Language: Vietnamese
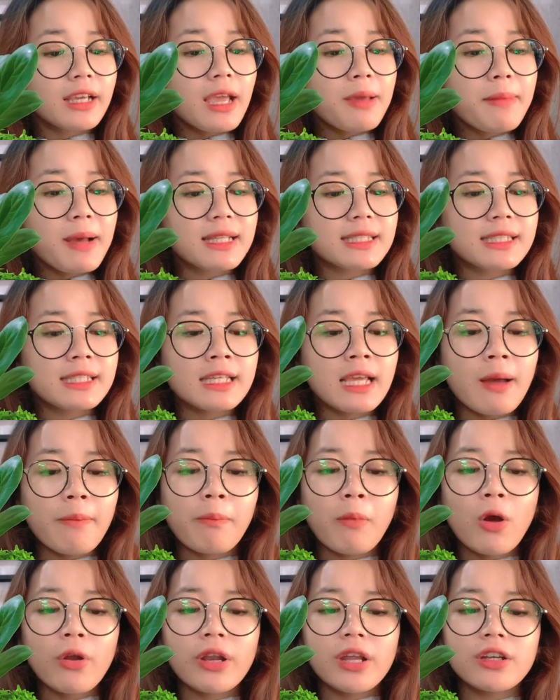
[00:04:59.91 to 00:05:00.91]
cây vàng
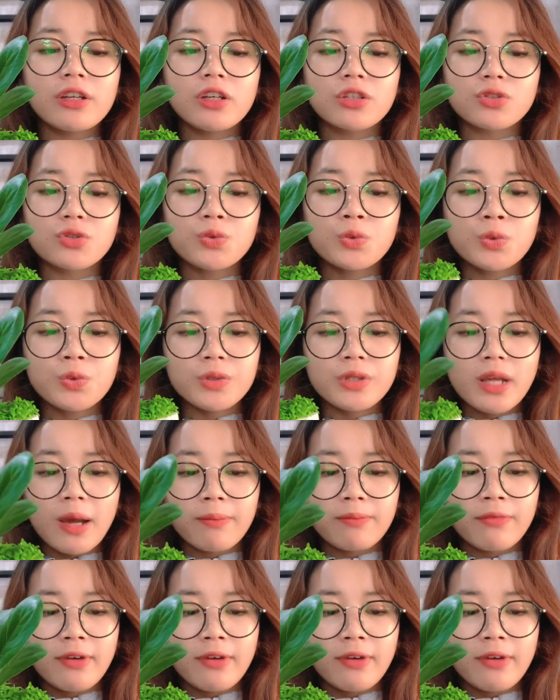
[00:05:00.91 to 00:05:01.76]
Singapore này được du nhập